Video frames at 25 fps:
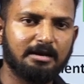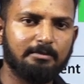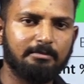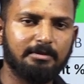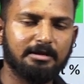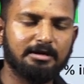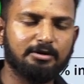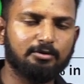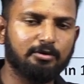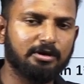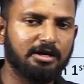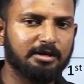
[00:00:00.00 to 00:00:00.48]

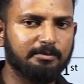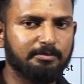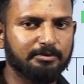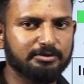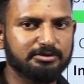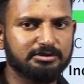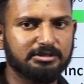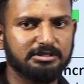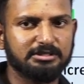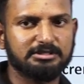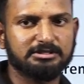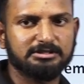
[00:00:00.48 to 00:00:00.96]
நம்மளுக்கு டுவெண்ட்டி
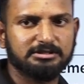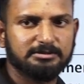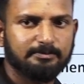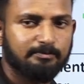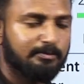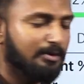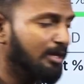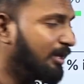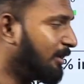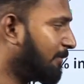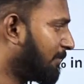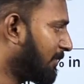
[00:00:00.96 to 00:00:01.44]
பர்சன்டேஜ்
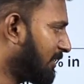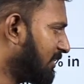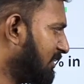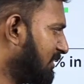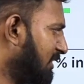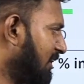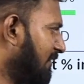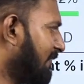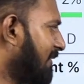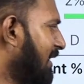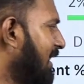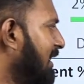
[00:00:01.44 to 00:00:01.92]
இப்போ
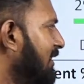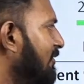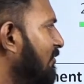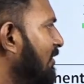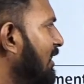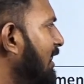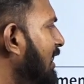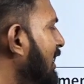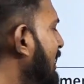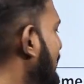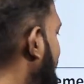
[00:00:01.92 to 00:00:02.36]
இந்த வேல்யூவில்